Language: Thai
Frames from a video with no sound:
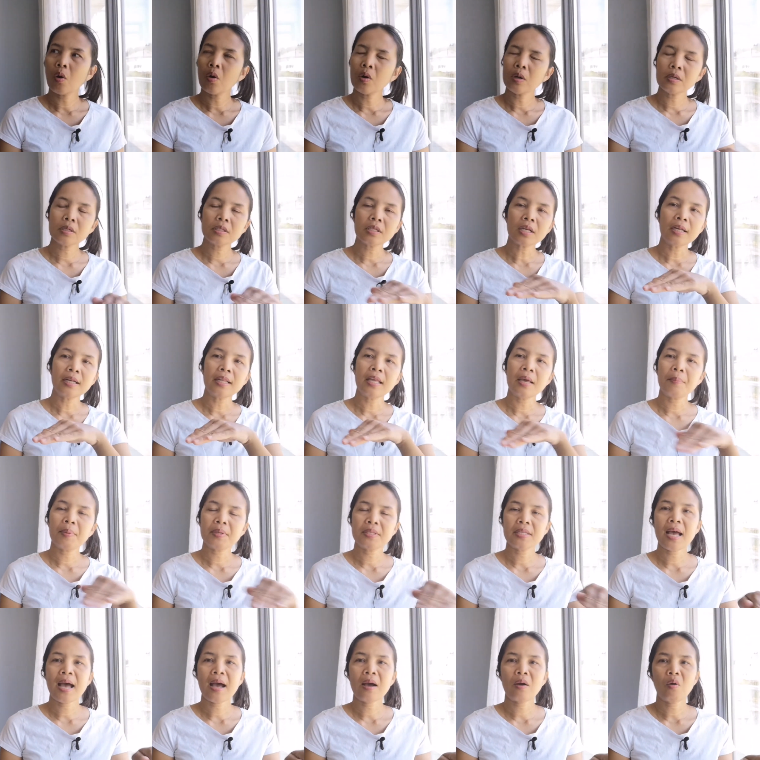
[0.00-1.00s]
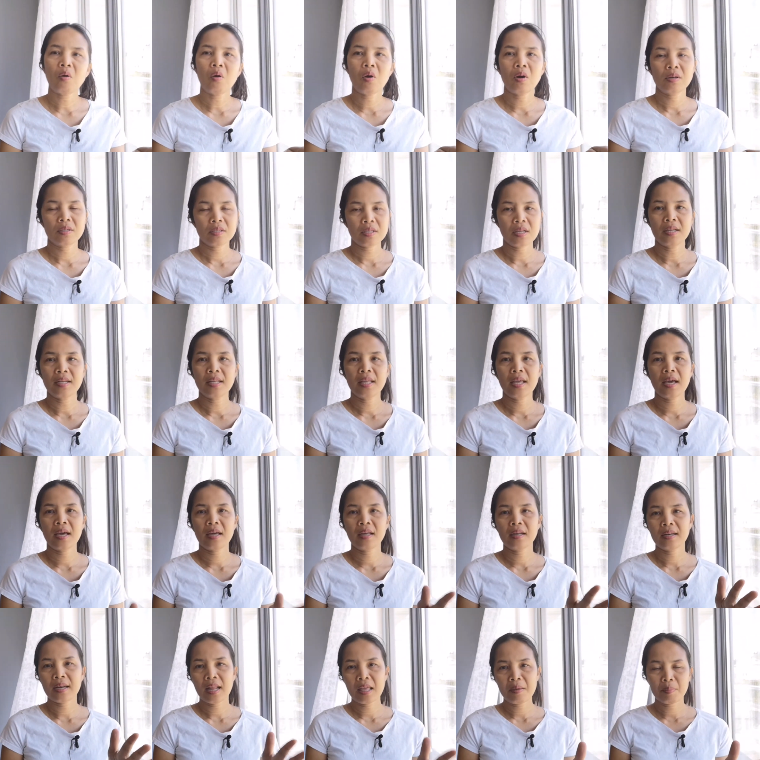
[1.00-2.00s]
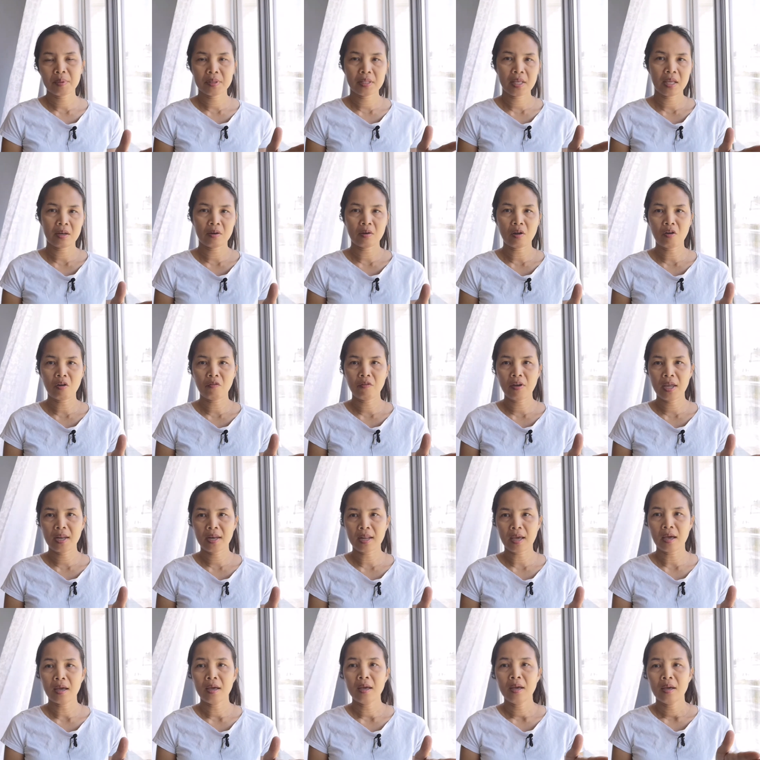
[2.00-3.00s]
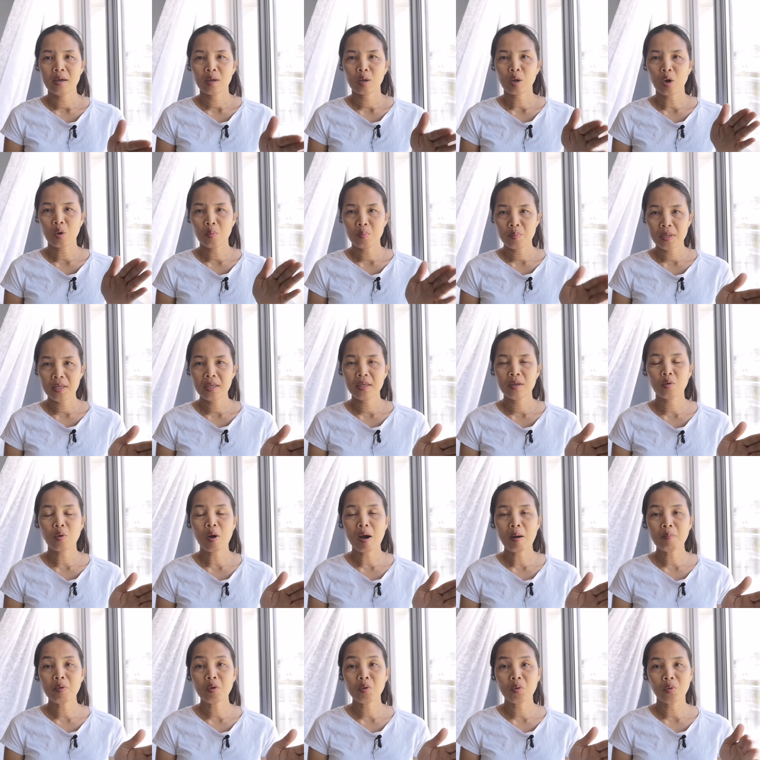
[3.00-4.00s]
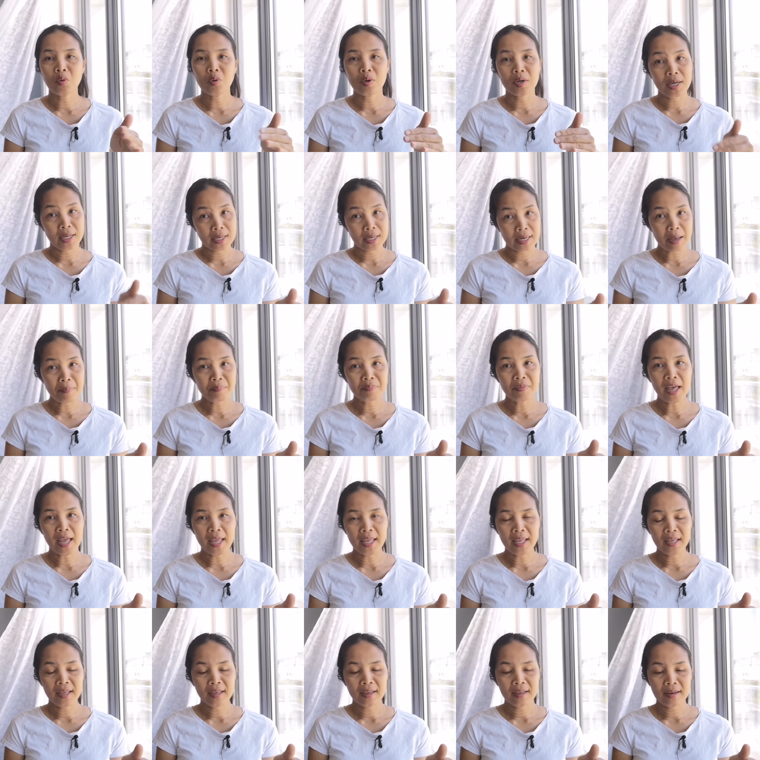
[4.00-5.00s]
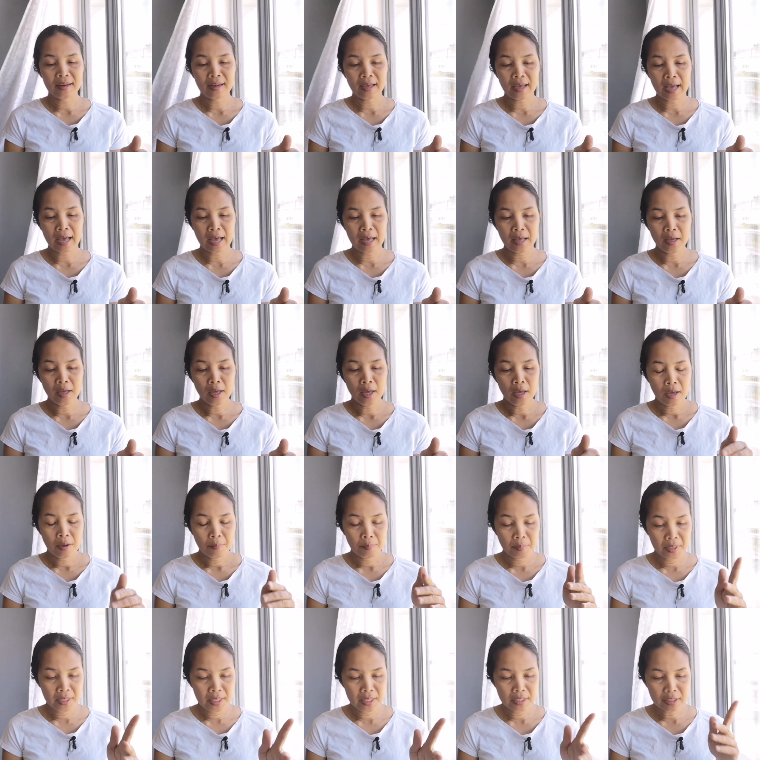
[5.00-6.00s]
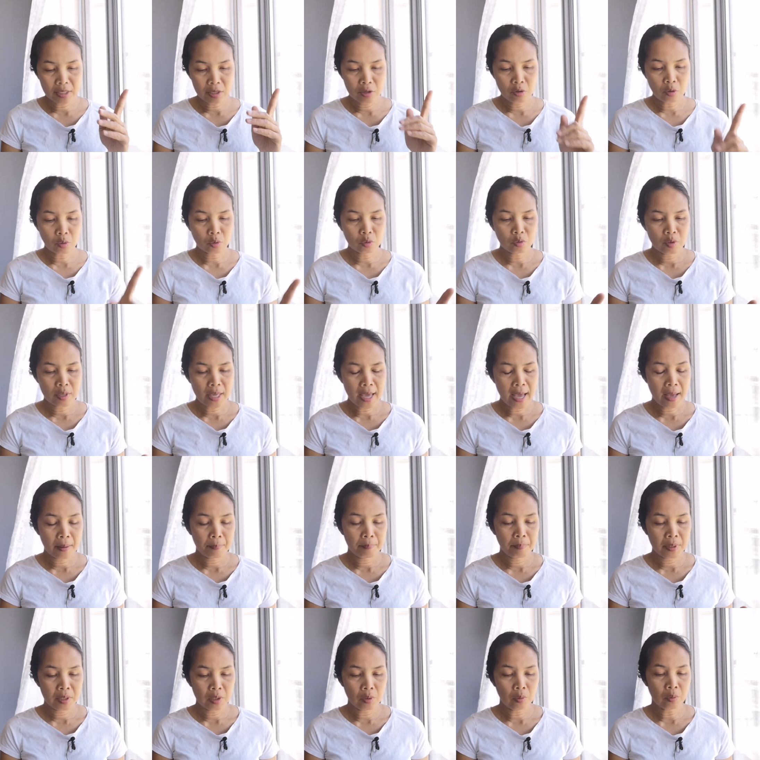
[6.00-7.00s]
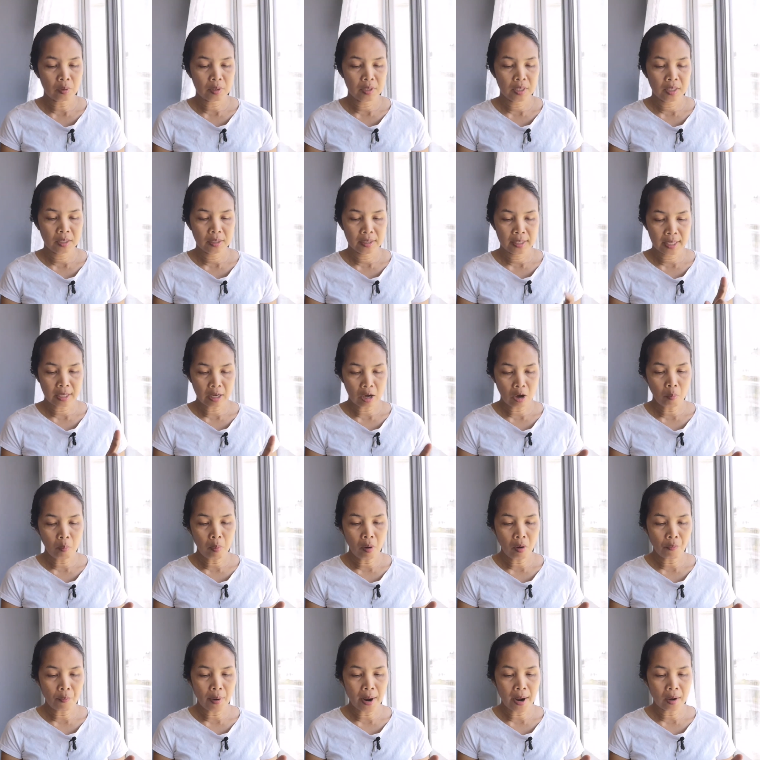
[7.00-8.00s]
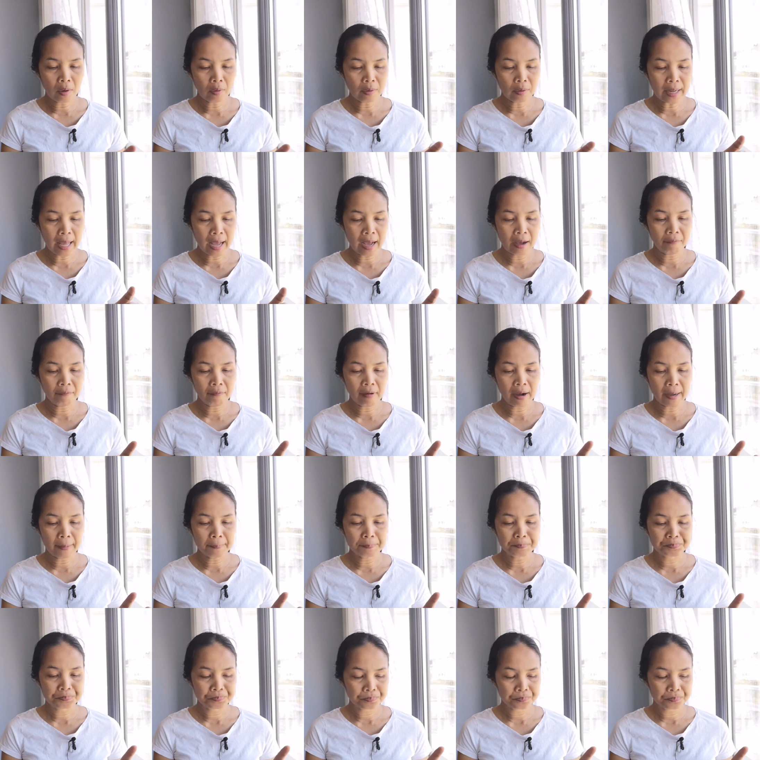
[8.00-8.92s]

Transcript: คนเฉลี่ยประชากรเฉลี่ยในประเทศนอร์เวย์เนี่ยเขามีความรู้ระดับใดนะคะมื่อนี้จะยกตัวอย่างประโยคหนึ่งที่เขาบอกว่าเขาถามว่า